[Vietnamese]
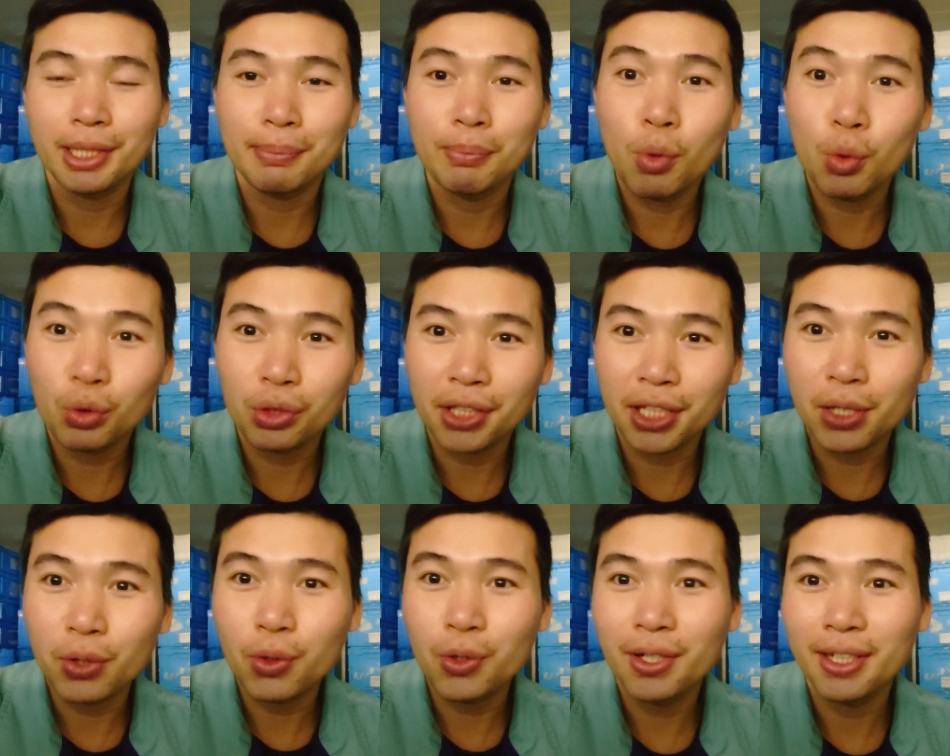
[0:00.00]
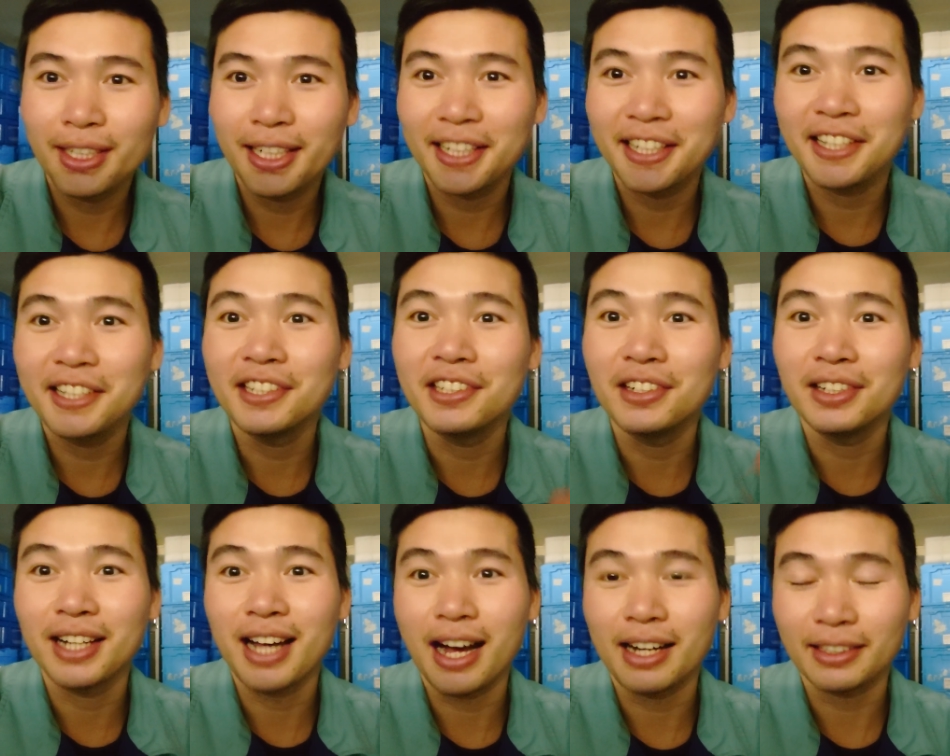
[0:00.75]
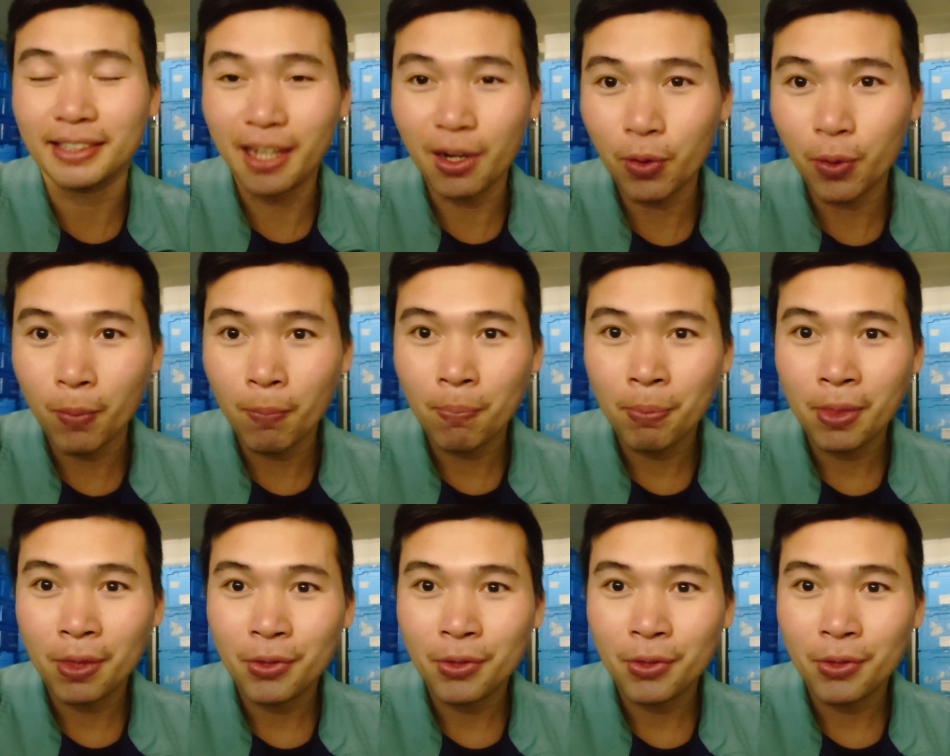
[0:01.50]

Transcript: cái mục tiêu cái định hướng khác nhau